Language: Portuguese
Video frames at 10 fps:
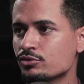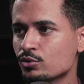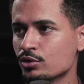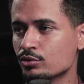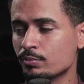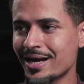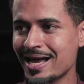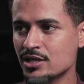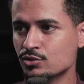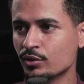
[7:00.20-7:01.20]
de curto
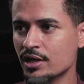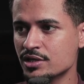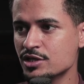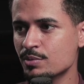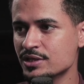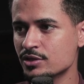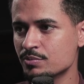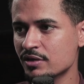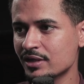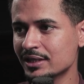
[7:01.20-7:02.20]
prazo, o que a gente precisa
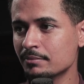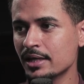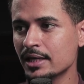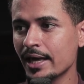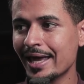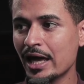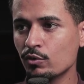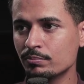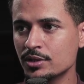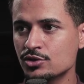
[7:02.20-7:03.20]
observar também é
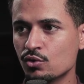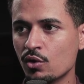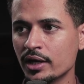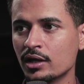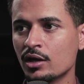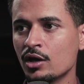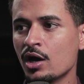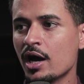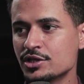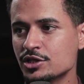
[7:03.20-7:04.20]
o Bitcoin.
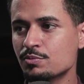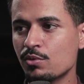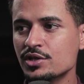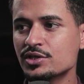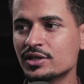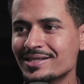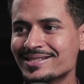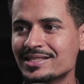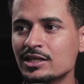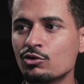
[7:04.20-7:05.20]
A gente pode ter
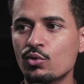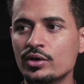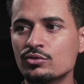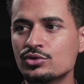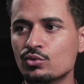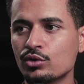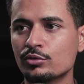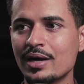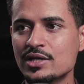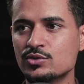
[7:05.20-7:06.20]
sim ruído de curto
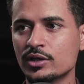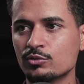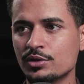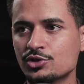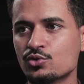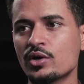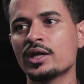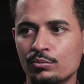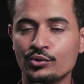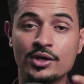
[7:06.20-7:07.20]
prazo aqui no
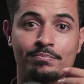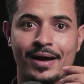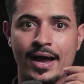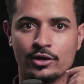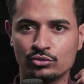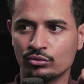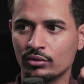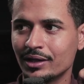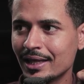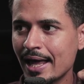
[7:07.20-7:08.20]
Bitcoin por impacto
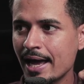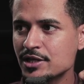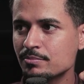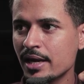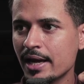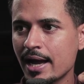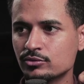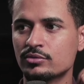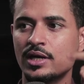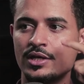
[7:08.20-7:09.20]
lá de
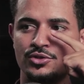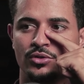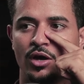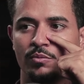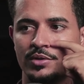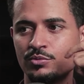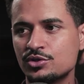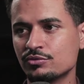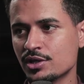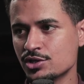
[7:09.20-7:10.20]
mercado tradicional, por esse
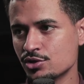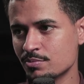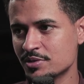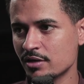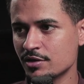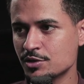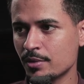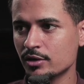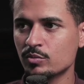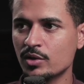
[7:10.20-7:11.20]
motivo que a gente observa de
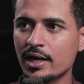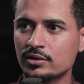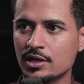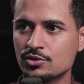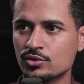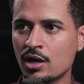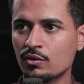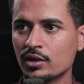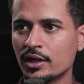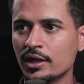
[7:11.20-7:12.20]
perto o mercado tradicional,